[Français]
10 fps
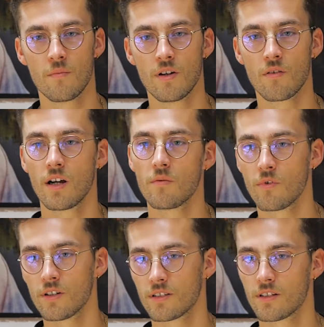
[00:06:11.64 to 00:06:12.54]
Mais voilà,
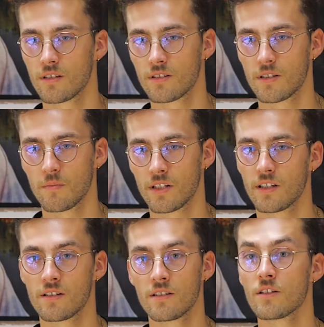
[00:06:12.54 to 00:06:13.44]
moi, ce qui, ce qui
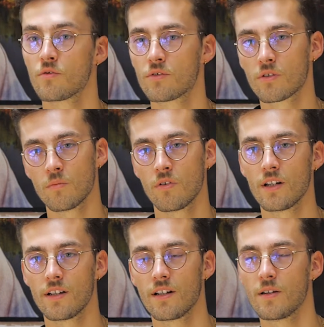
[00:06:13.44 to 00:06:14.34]
m'intéressait, c'est justement
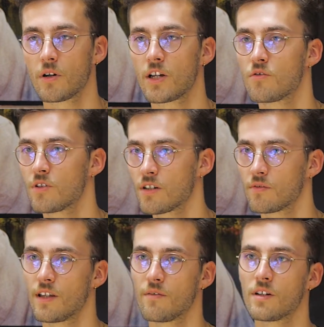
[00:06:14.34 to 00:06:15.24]
les, préjugés
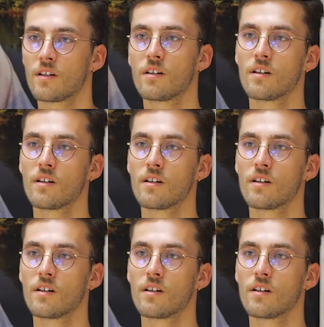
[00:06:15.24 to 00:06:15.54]
qu'on avait.